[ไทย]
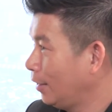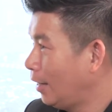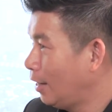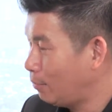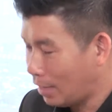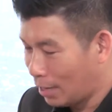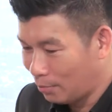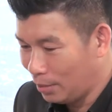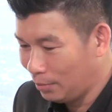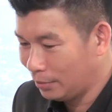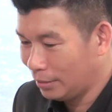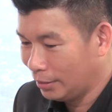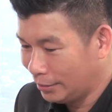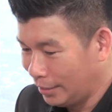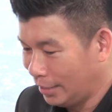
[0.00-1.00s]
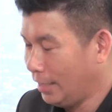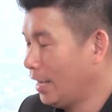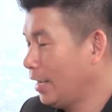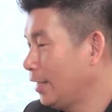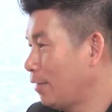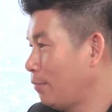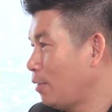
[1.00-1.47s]
แล้วมันทำให้สิ่งเนี้
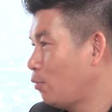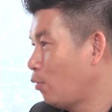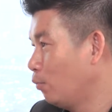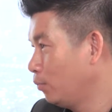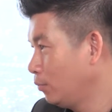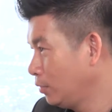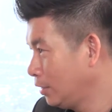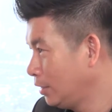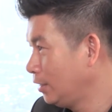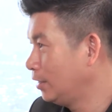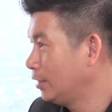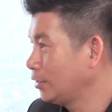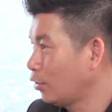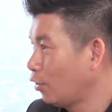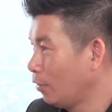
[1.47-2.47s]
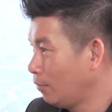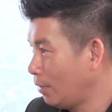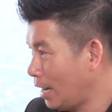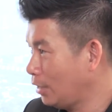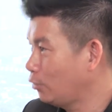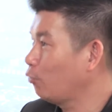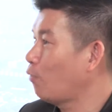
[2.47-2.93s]
ยทำให้ผมยืนสอนมา
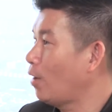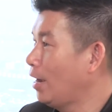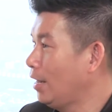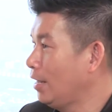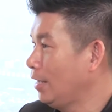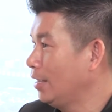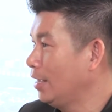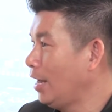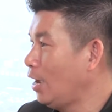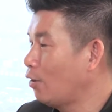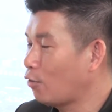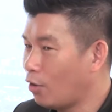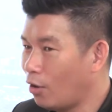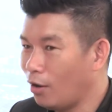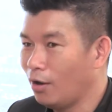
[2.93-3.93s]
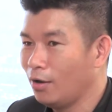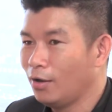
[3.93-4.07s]
ได้ทุกวันนี้แล้วก็